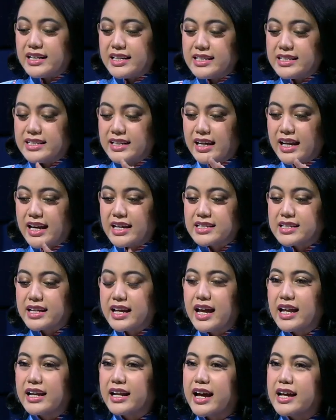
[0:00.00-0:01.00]
bukan
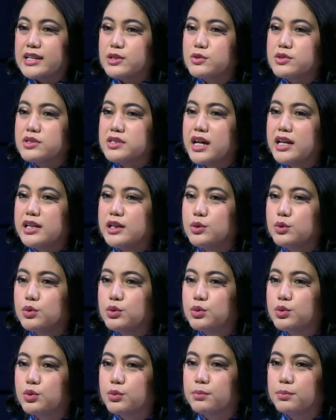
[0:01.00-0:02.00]
dijelaskan itu. kasusnya bukan, bukan,
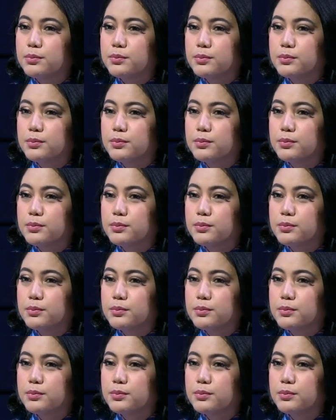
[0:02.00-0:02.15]
ditutup.